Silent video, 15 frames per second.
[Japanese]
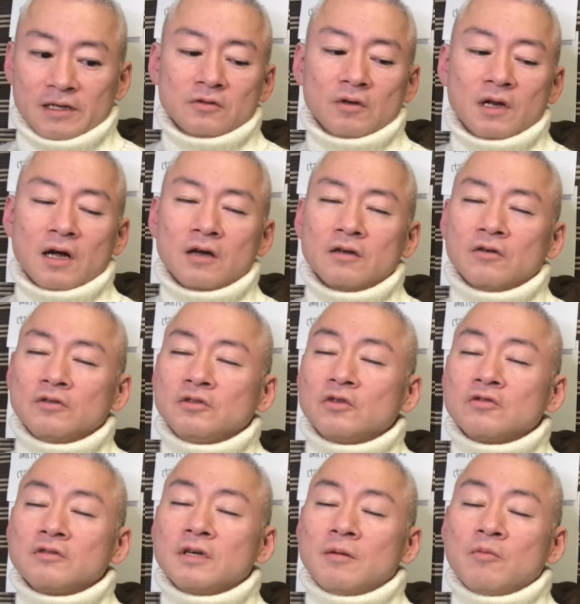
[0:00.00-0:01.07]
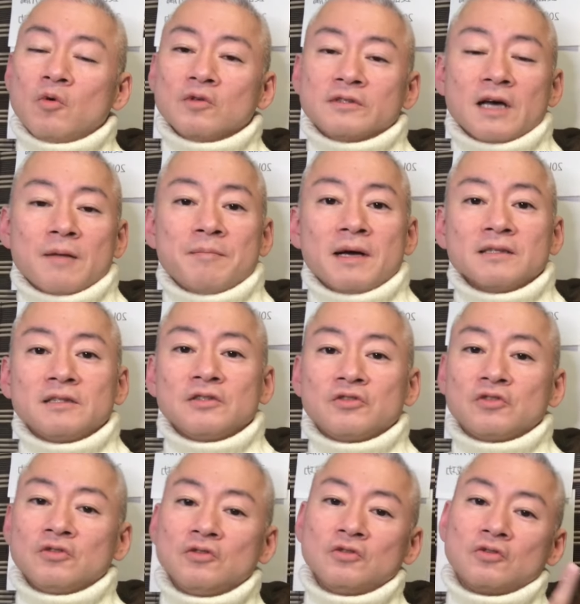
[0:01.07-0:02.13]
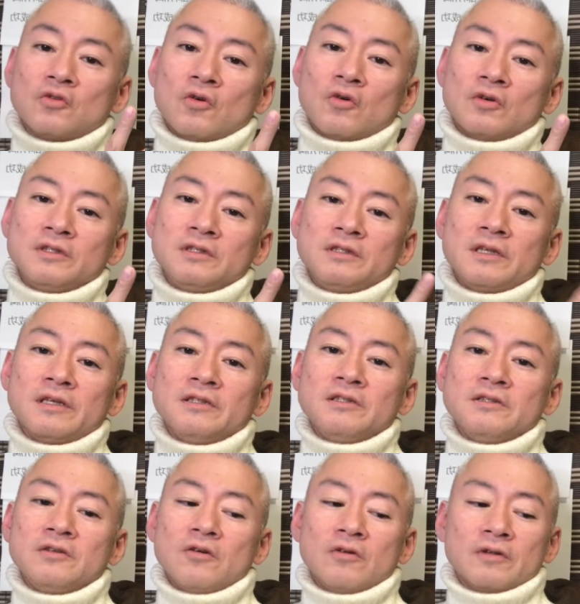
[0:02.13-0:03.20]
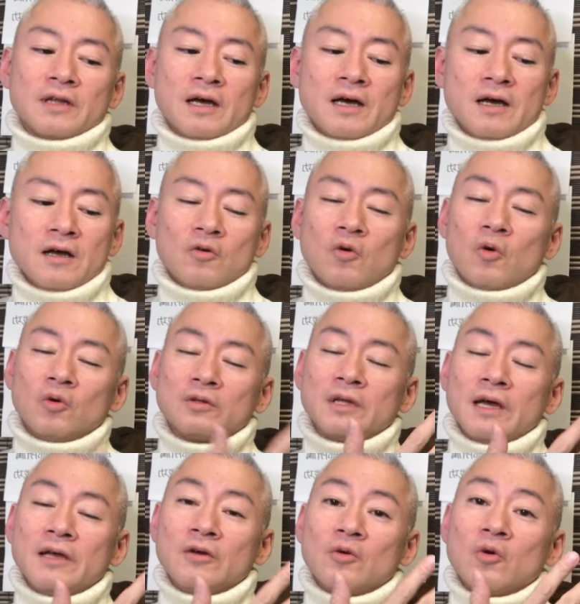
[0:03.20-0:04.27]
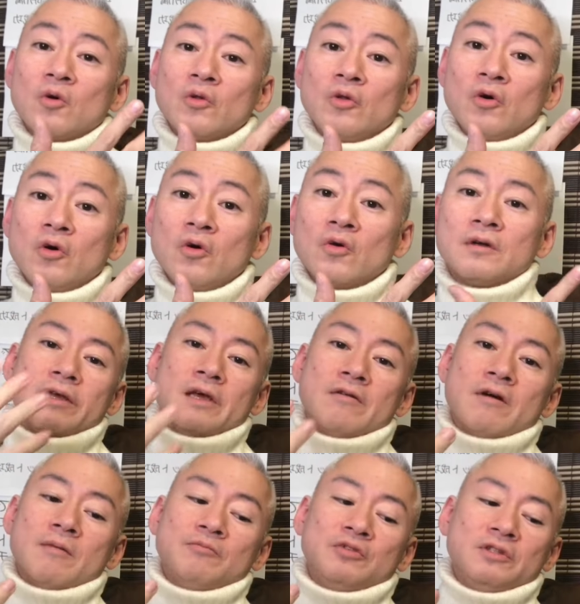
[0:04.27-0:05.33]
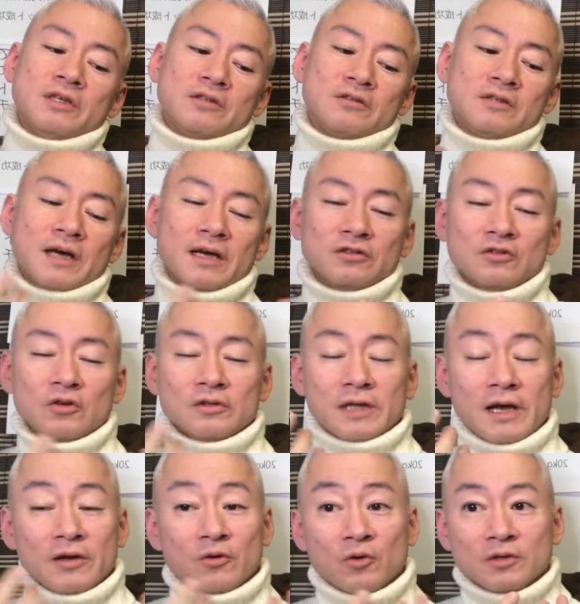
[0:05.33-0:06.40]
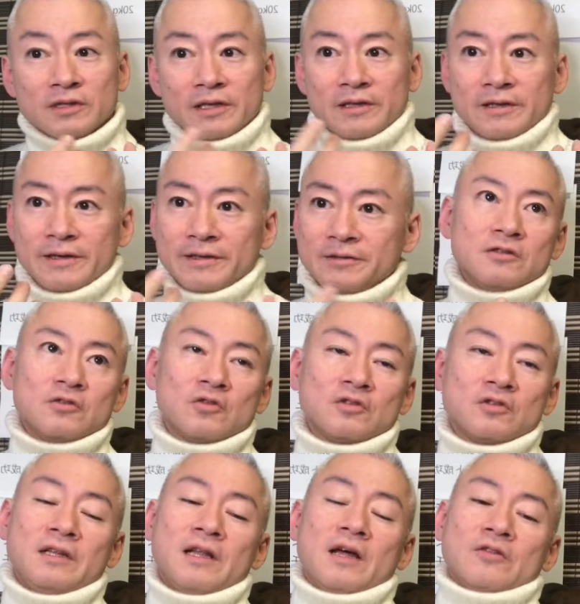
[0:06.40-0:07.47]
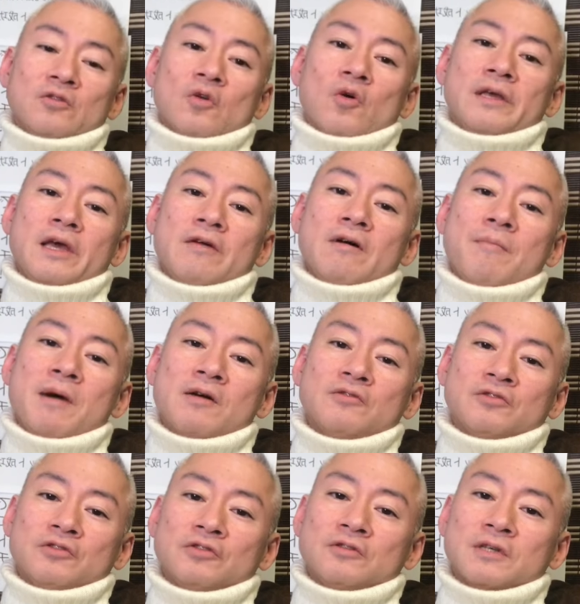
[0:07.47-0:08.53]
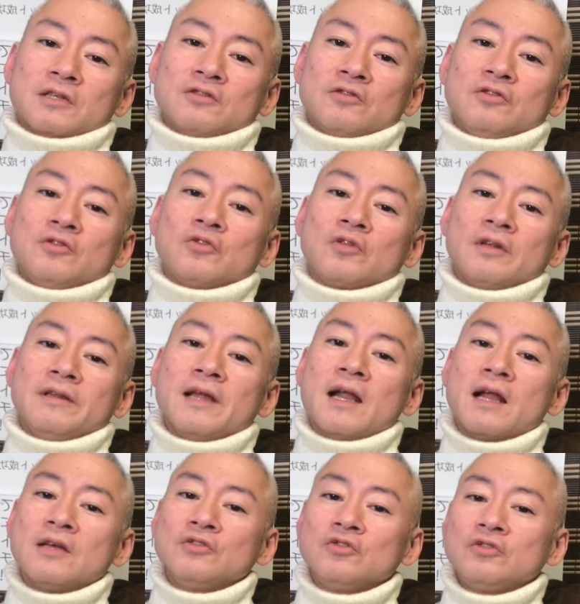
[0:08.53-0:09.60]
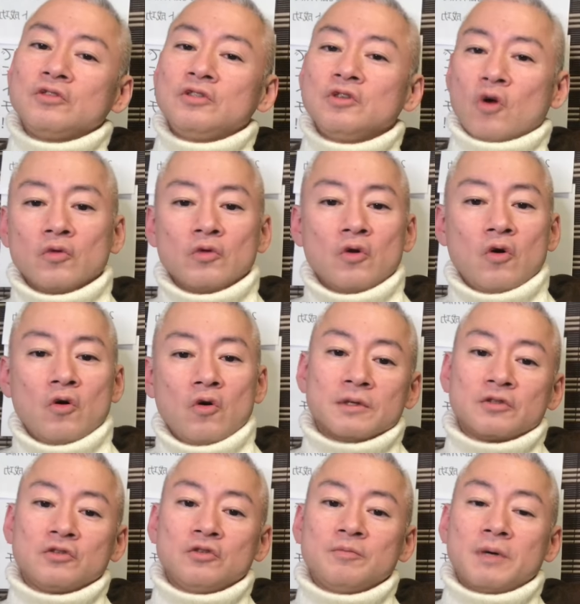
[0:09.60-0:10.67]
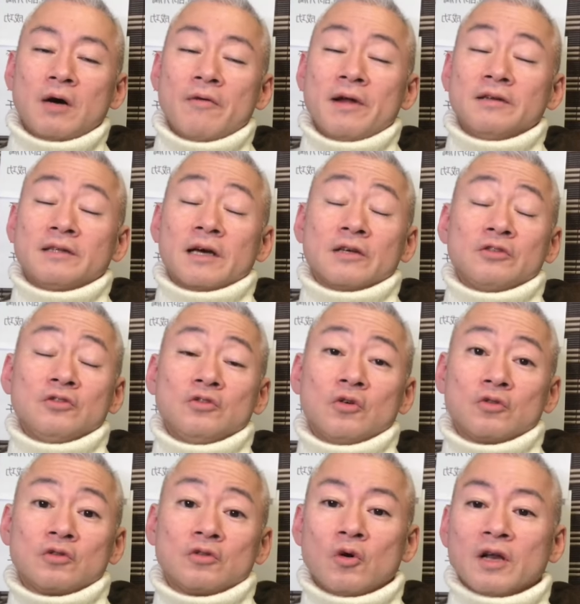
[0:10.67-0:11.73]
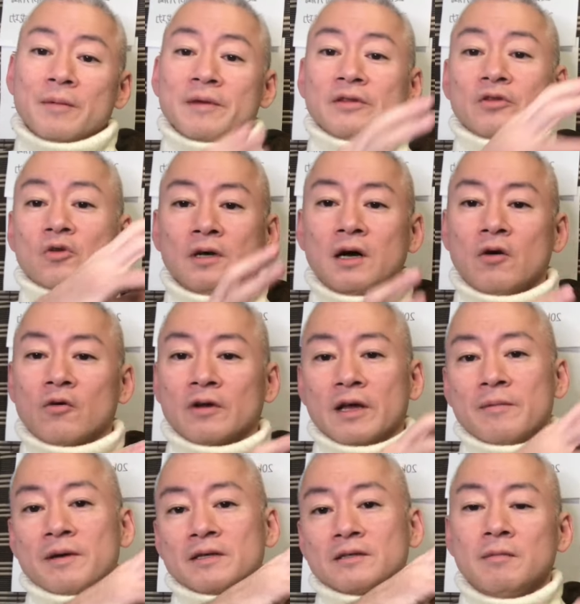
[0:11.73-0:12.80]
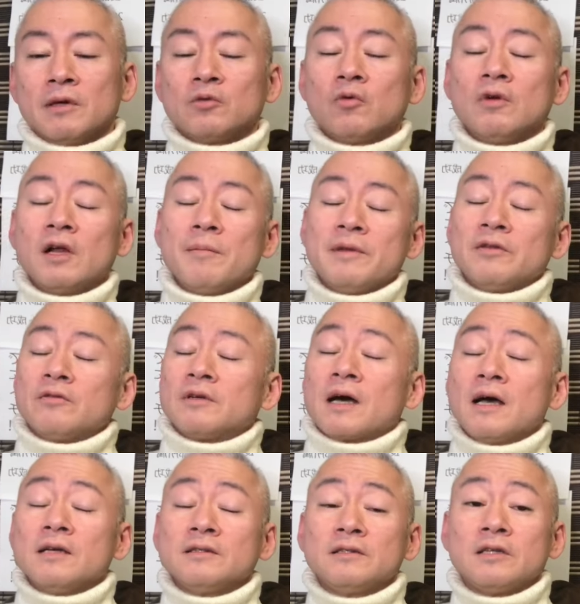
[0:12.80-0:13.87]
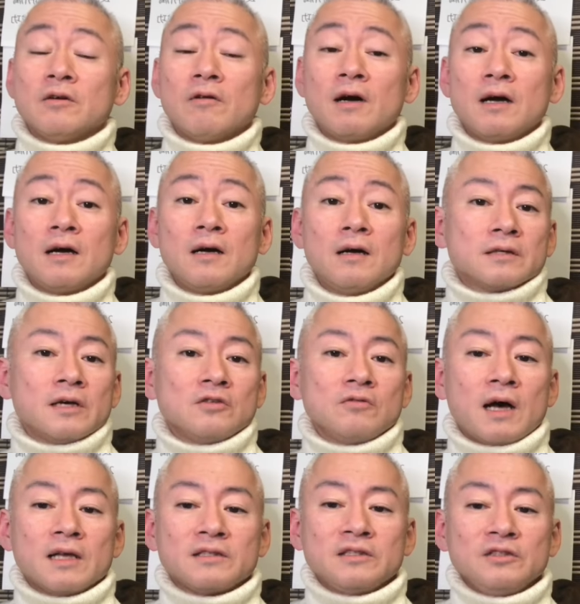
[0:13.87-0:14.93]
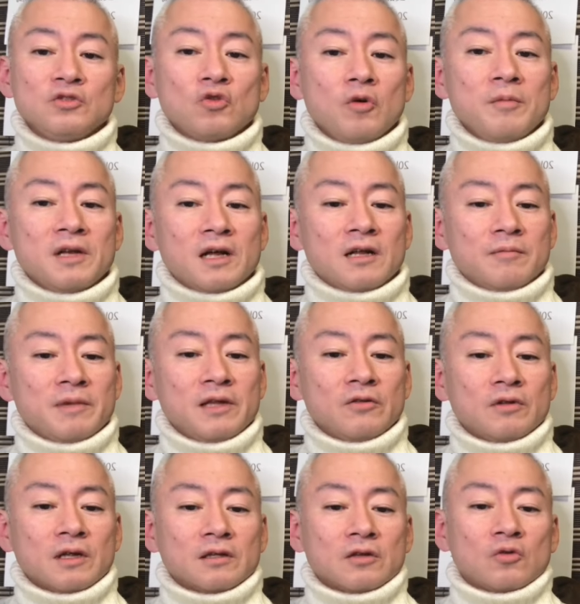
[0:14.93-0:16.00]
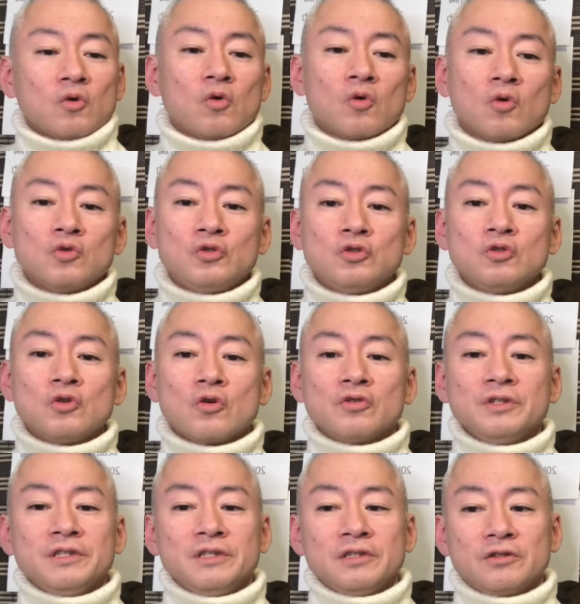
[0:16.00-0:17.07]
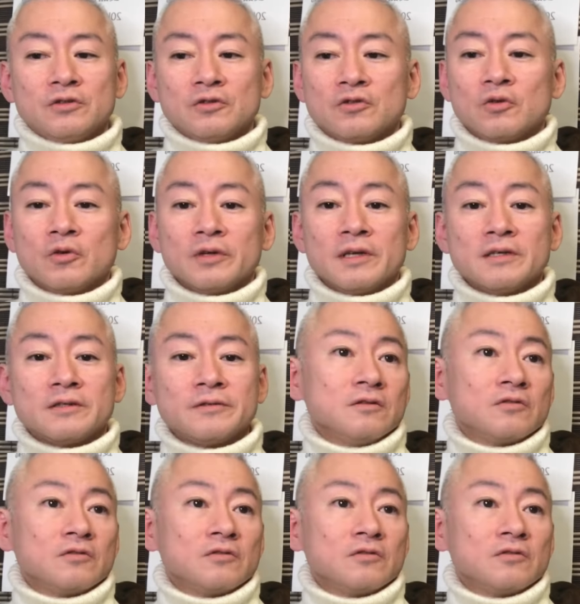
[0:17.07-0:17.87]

その中の一つはもう、ザ・マッチ2と言っていいような、5対5の K1VS ライズの対抗戦です。そしてなんと、K1 マックス復活ということで、70キロのスーパーウェルター級のトーナメントが行います。まあ、トーナメントに関しては、最初8人トーナメントだったところを16人にするそうです。